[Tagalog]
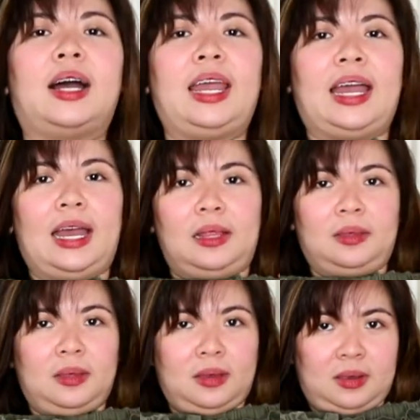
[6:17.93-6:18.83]
Ayan.
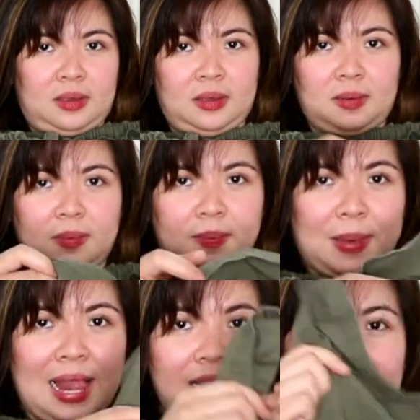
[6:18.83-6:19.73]

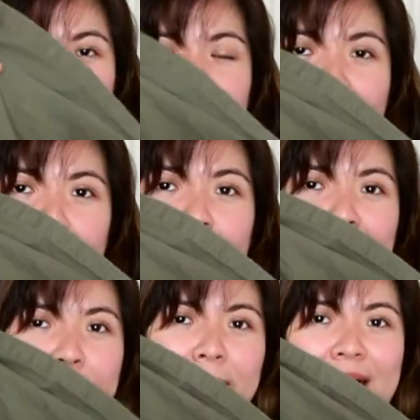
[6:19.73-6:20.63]
Palda siya. May
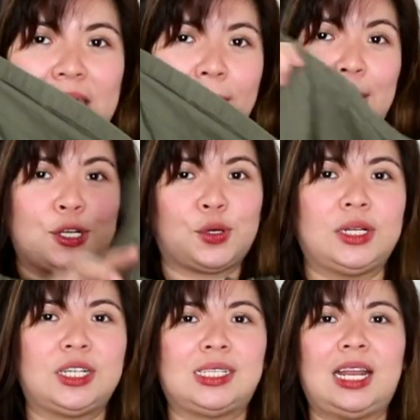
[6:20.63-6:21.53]
parang palda, pero
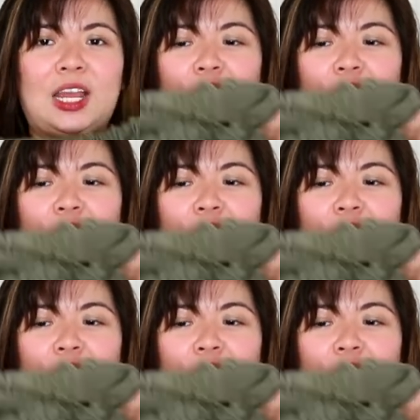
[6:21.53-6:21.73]
short siya sa